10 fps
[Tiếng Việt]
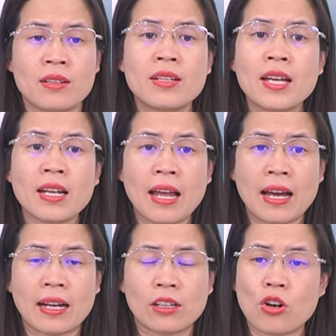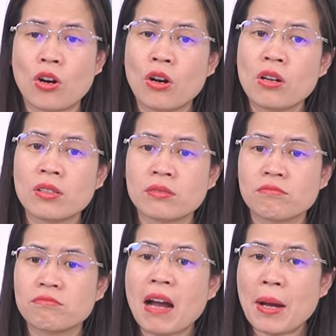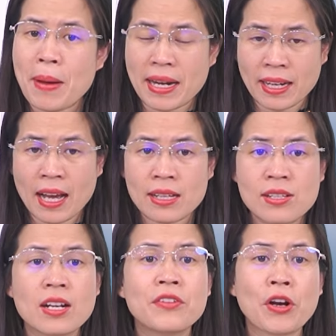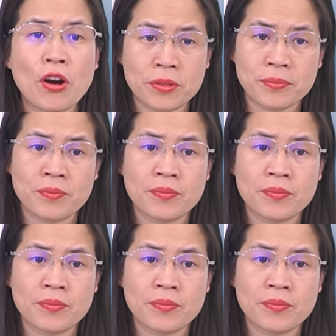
nên là có ba bạn khác chơi với con